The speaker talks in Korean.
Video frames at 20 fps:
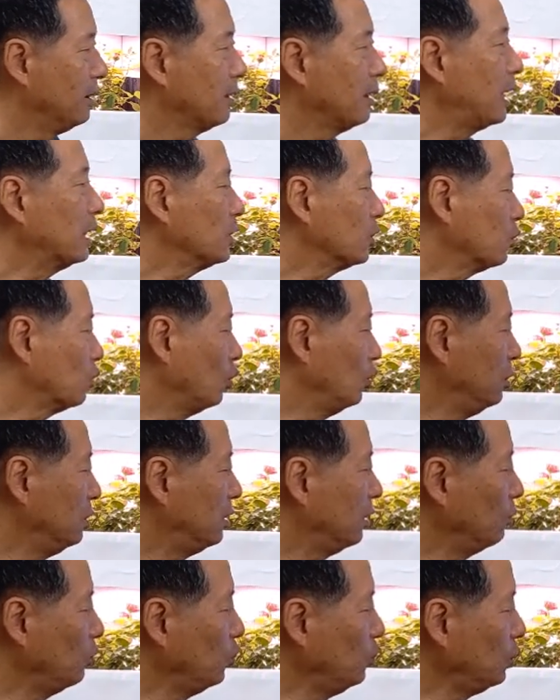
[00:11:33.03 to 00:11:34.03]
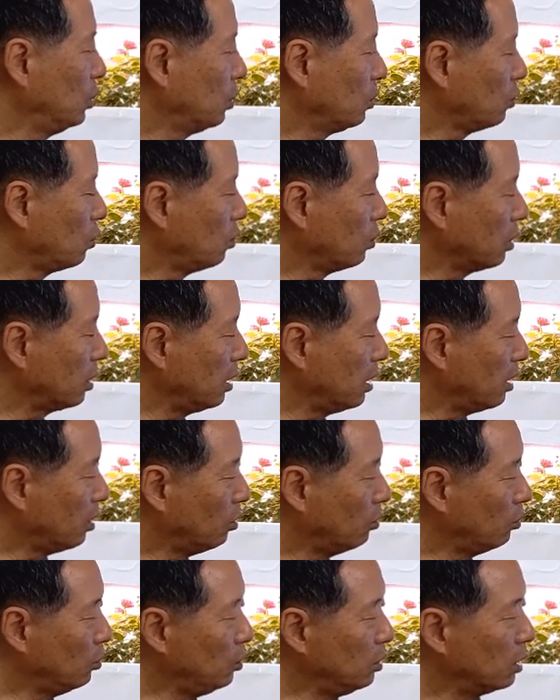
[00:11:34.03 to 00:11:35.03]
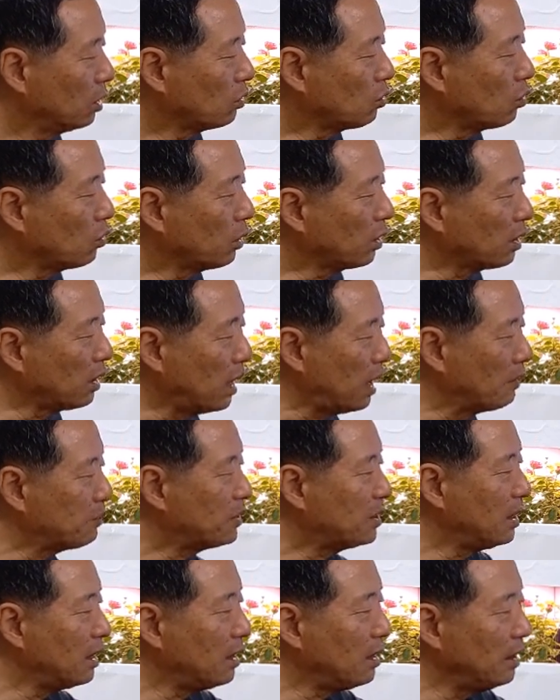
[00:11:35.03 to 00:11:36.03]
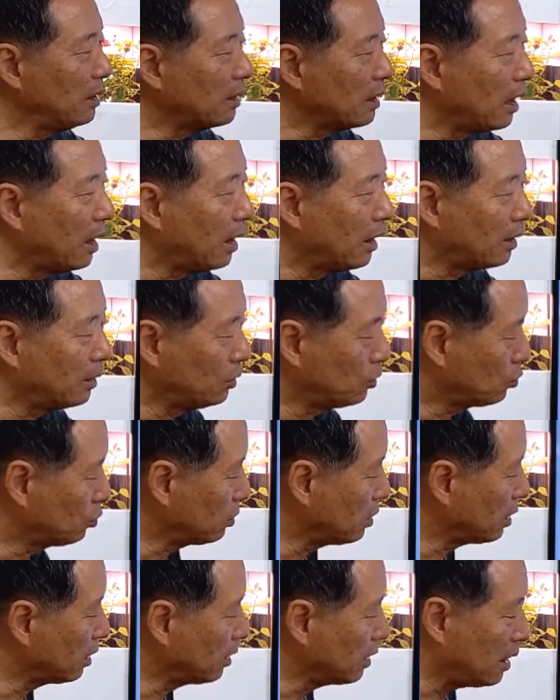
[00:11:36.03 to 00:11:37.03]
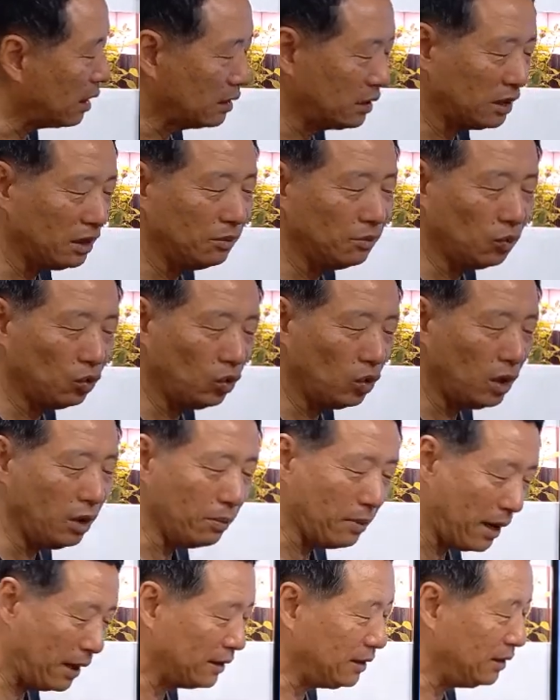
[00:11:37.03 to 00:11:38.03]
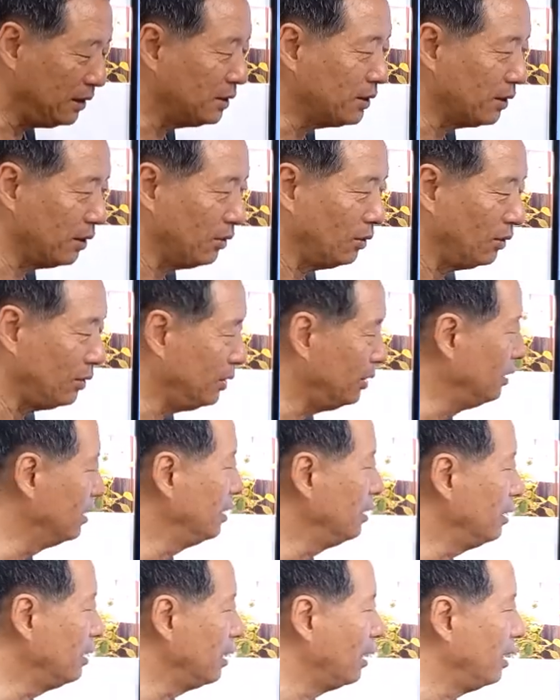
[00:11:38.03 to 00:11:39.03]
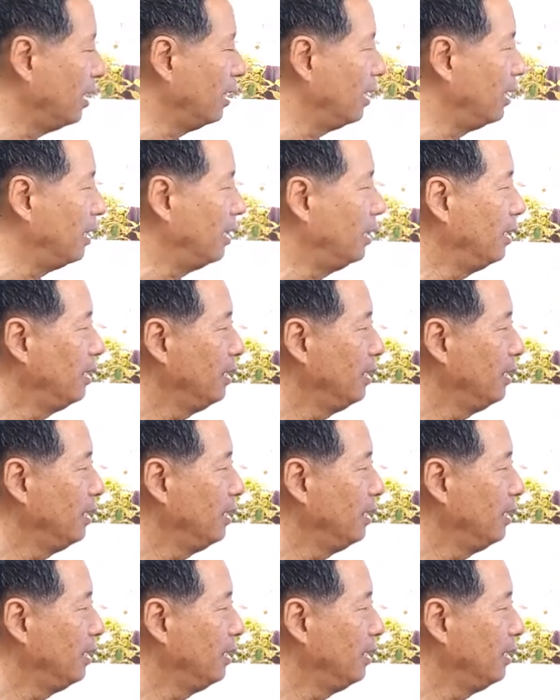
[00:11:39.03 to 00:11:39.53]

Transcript: 아직도 이제 문성공개하고 문열공개를 합쳐야 된다 하는 주장을 하시는 분들이 많이 있어요. 있는데